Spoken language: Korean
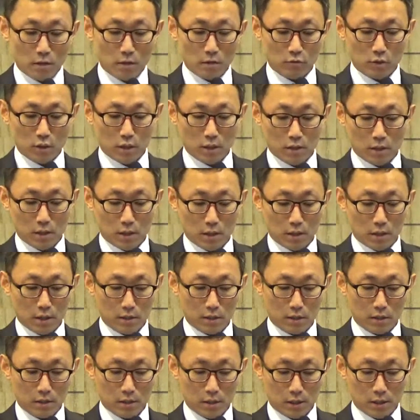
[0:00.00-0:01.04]
우리가
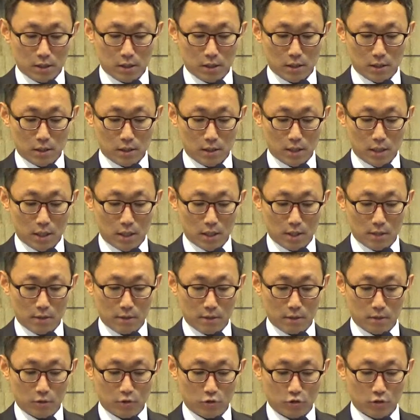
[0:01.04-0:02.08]
지난까지 지난
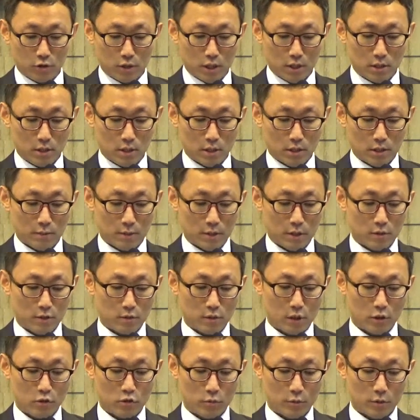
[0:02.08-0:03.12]
지난 주까지 같이
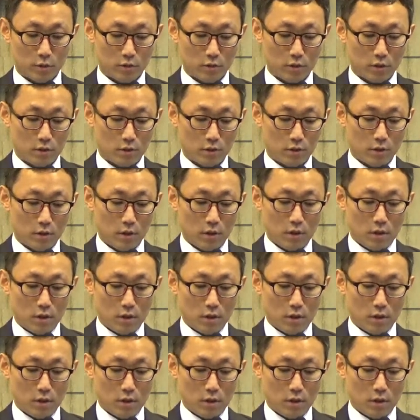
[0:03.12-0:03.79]
말씀 나누면서